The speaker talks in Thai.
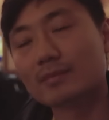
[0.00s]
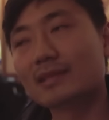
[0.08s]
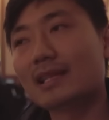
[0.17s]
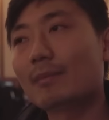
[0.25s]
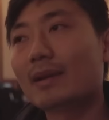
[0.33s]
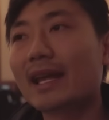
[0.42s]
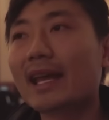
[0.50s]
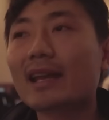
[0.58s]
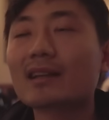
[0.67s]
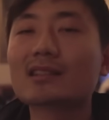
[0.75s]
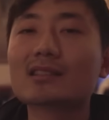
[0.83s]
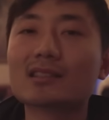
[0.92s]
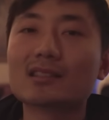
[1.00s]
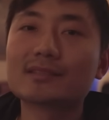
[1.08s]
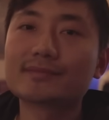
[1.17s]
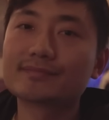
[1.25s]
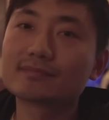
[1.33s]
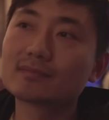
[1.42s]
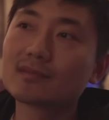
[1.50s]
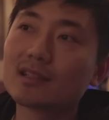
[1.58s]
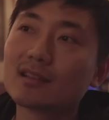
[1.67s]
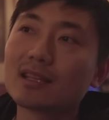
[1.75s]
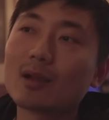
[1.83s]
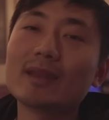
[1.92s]
แต่ประเด็นคือ
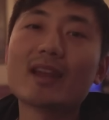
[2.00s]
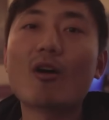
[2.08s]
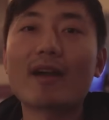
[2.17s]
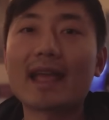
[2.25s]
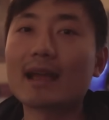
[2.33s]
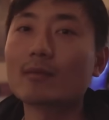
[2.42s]
เรามีน้อยไง